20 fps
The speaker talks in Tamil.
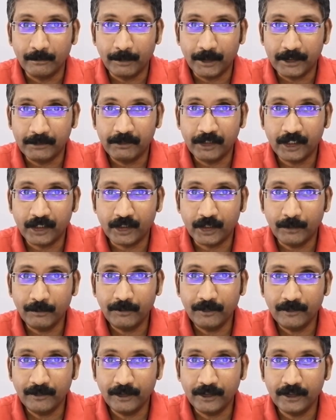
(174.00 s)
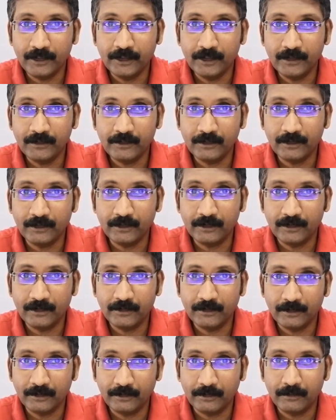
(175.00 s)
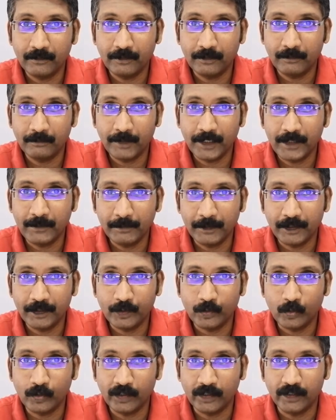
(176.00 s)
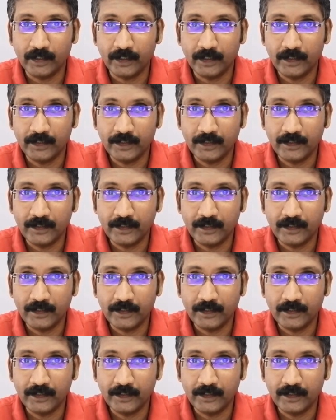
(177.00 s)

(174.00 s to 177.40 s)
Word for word: பதிவிறக்கம் செய்து பயன்படுத்திக் கொள்ளுங்கள்